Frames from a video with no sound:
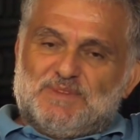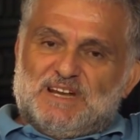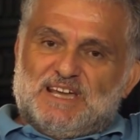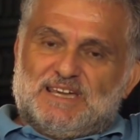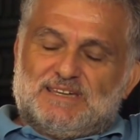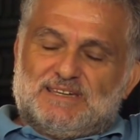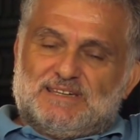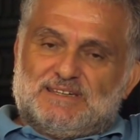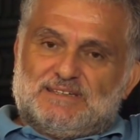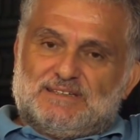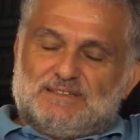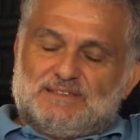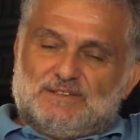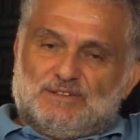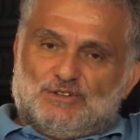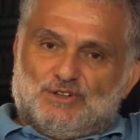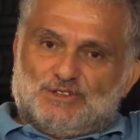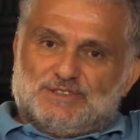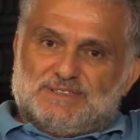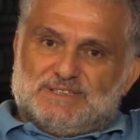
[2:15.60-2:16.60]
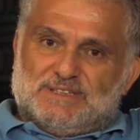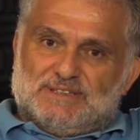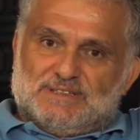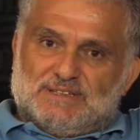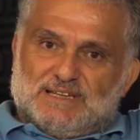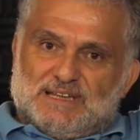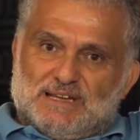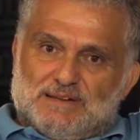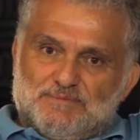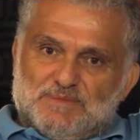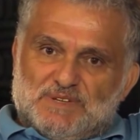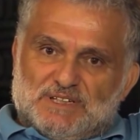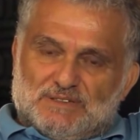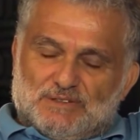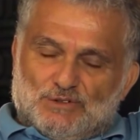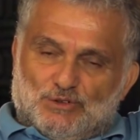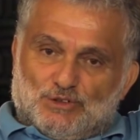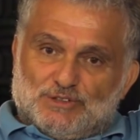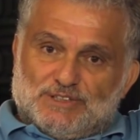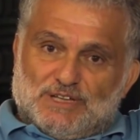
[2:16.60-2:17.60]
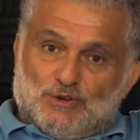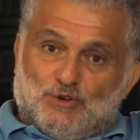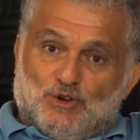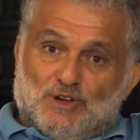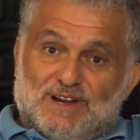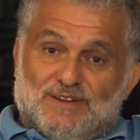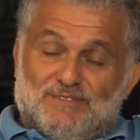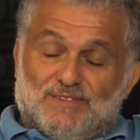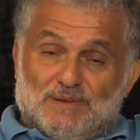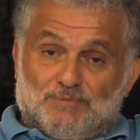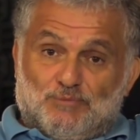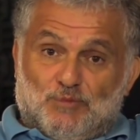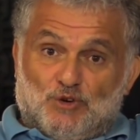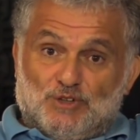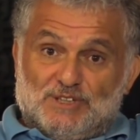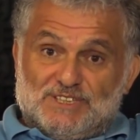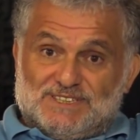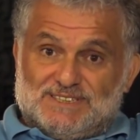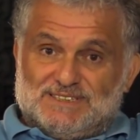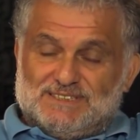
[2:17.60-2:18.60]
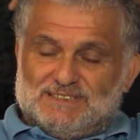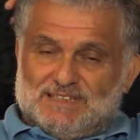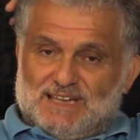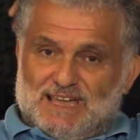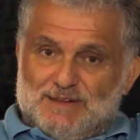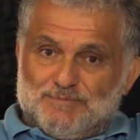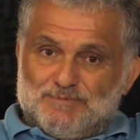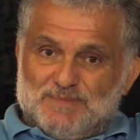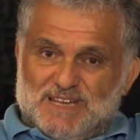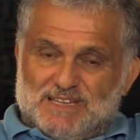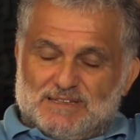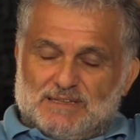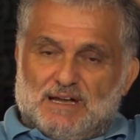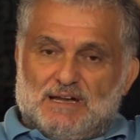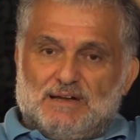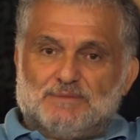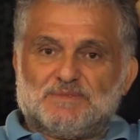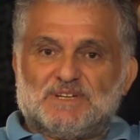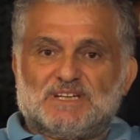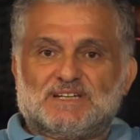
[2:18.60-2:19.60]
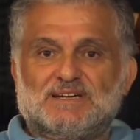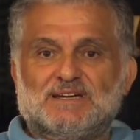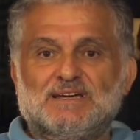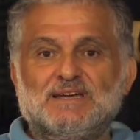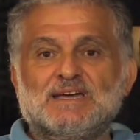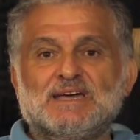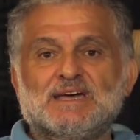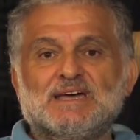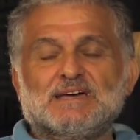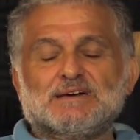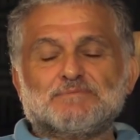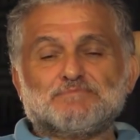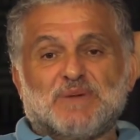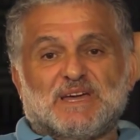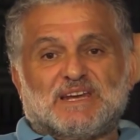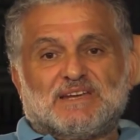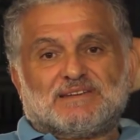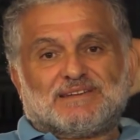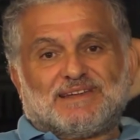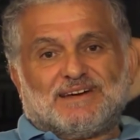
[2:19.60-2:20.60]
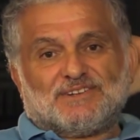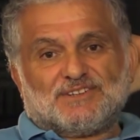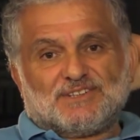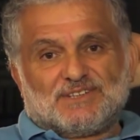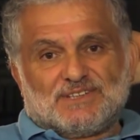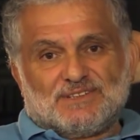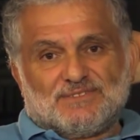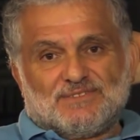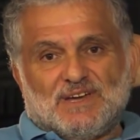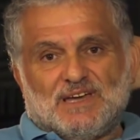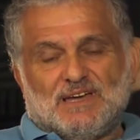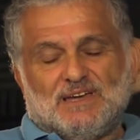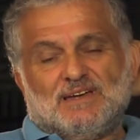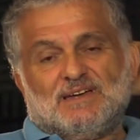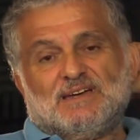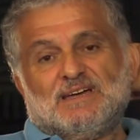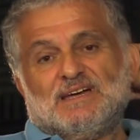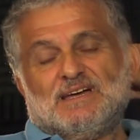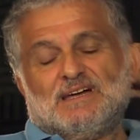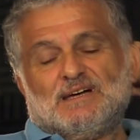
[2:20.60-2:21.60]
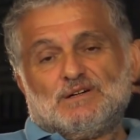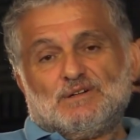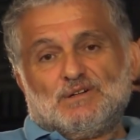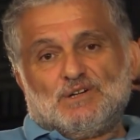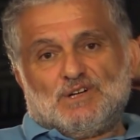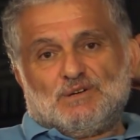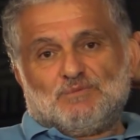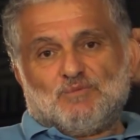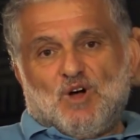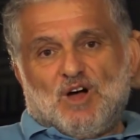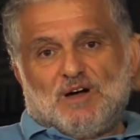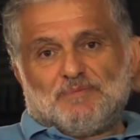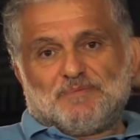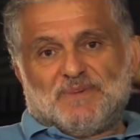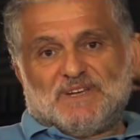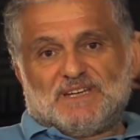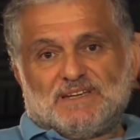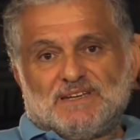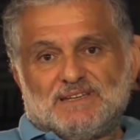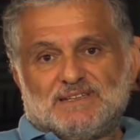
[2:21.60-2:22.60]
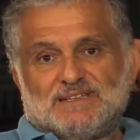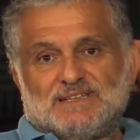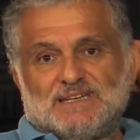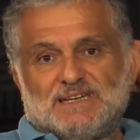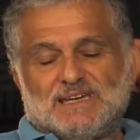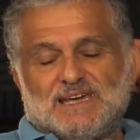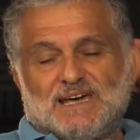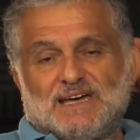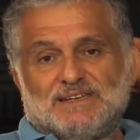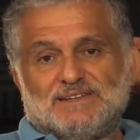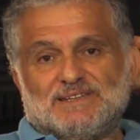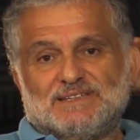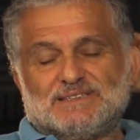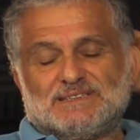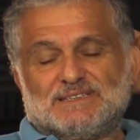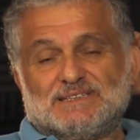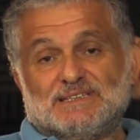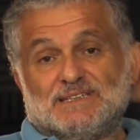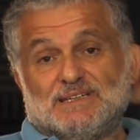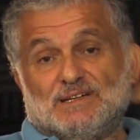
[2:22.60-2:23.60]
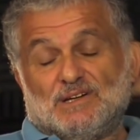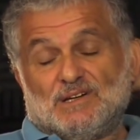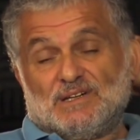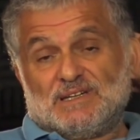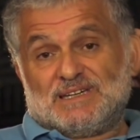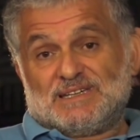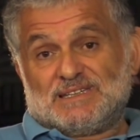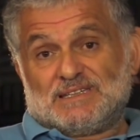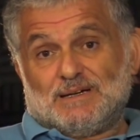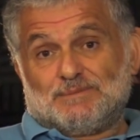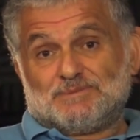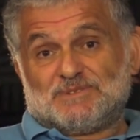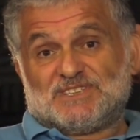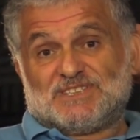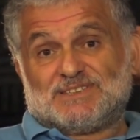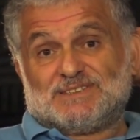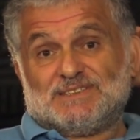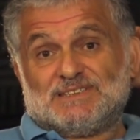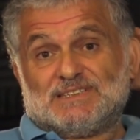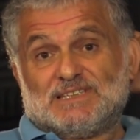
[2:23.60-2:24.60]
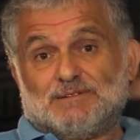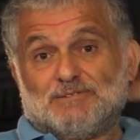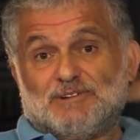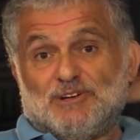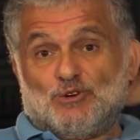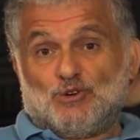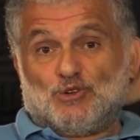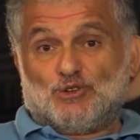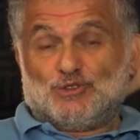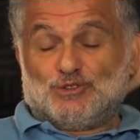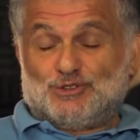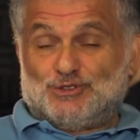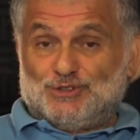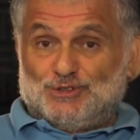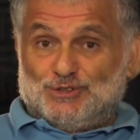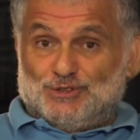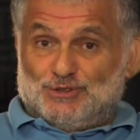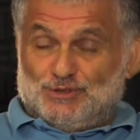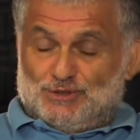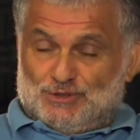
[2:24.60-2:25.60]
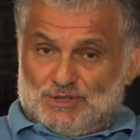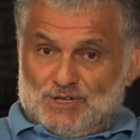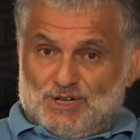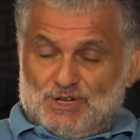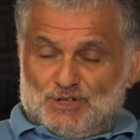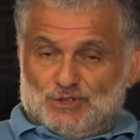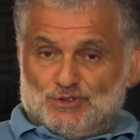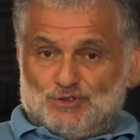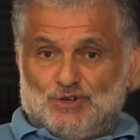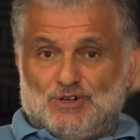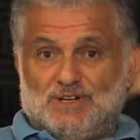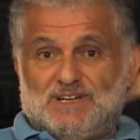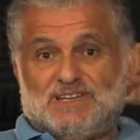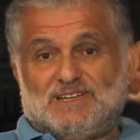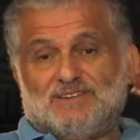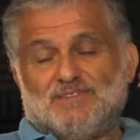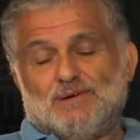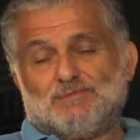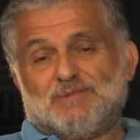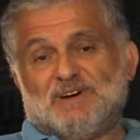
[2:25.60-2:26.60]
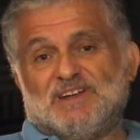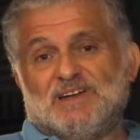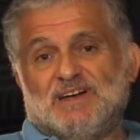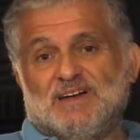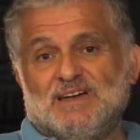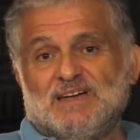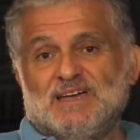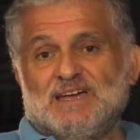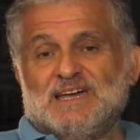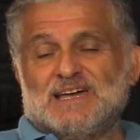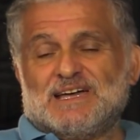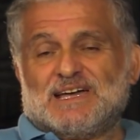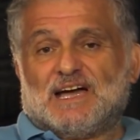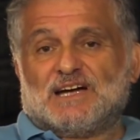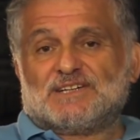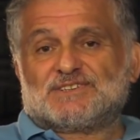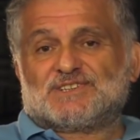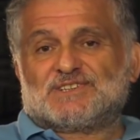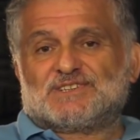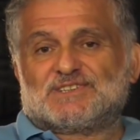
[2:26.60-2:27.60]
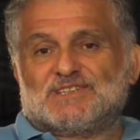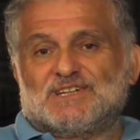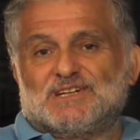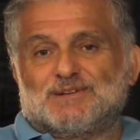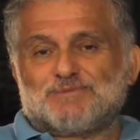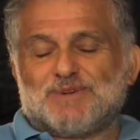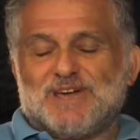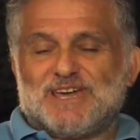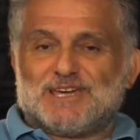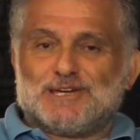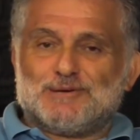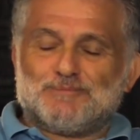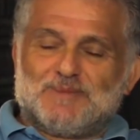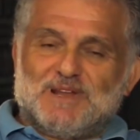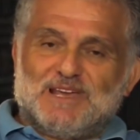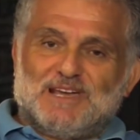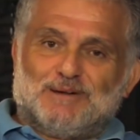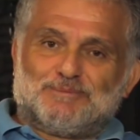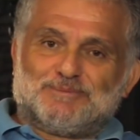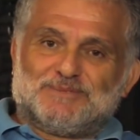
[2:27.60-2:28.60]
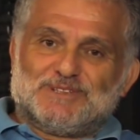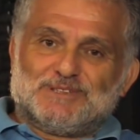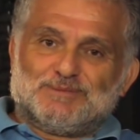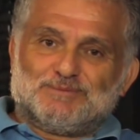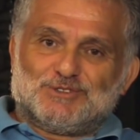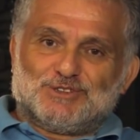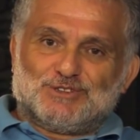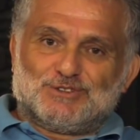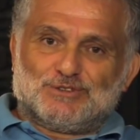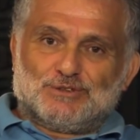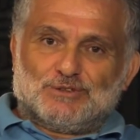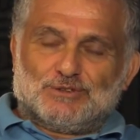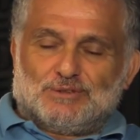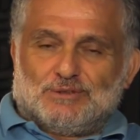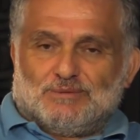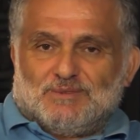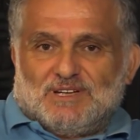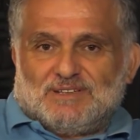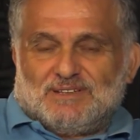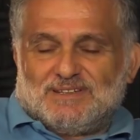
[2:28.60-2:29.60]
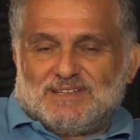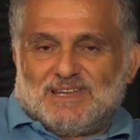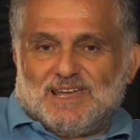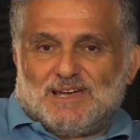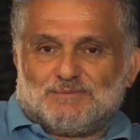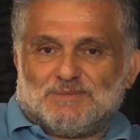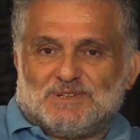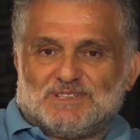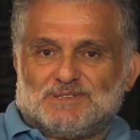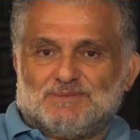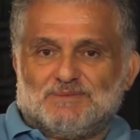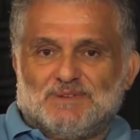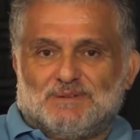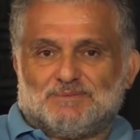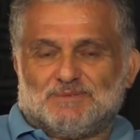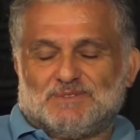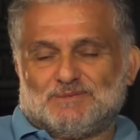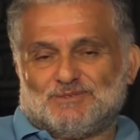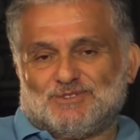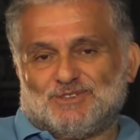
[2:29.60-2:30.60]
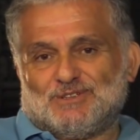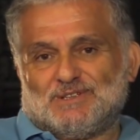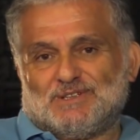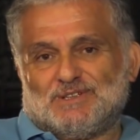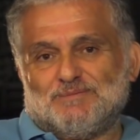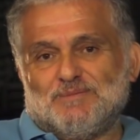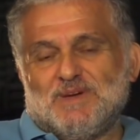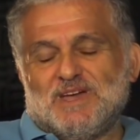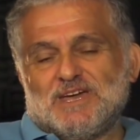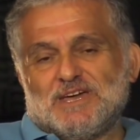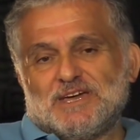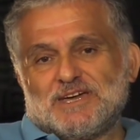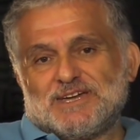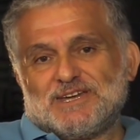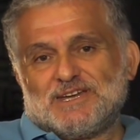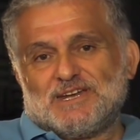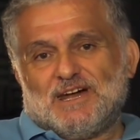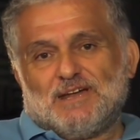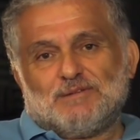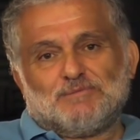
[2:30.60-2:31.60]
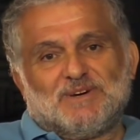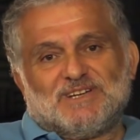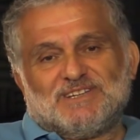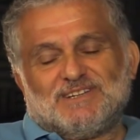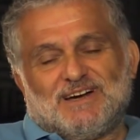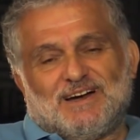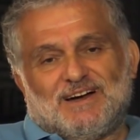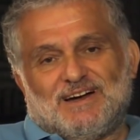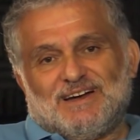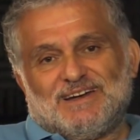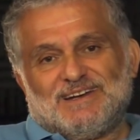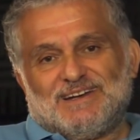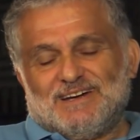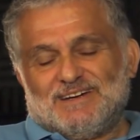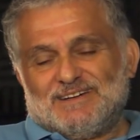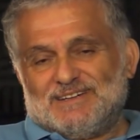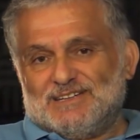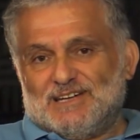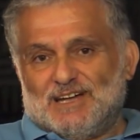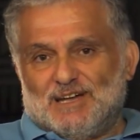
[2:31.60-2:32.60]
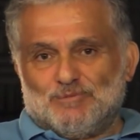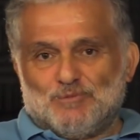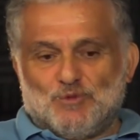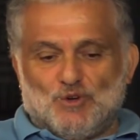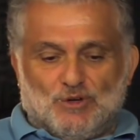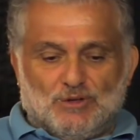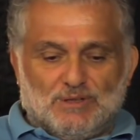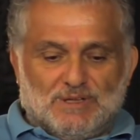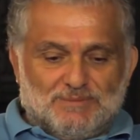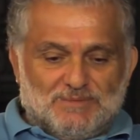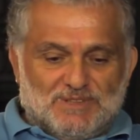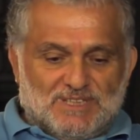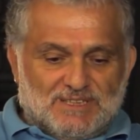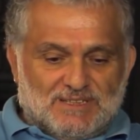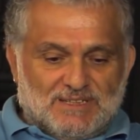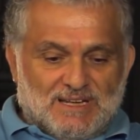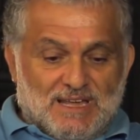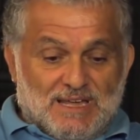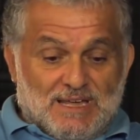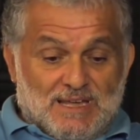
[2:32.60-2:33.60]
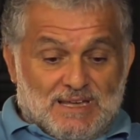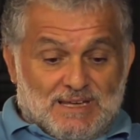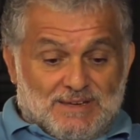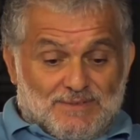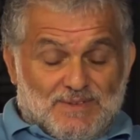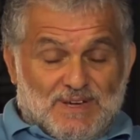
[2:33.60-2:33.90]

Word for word: kimlik gösterirken bir orada görevli polis emniyet amiri beni tanıdı ve e, muhabbet ettik. Kendisi kitap çıktığı zaman okuduğunu söyledi ve bana kaç kişilik bir ekiple yaptığımızı sordu. Ben de tek başıma yaptığımı söyledim. İnanmadı, hala inanmıyor olabilir.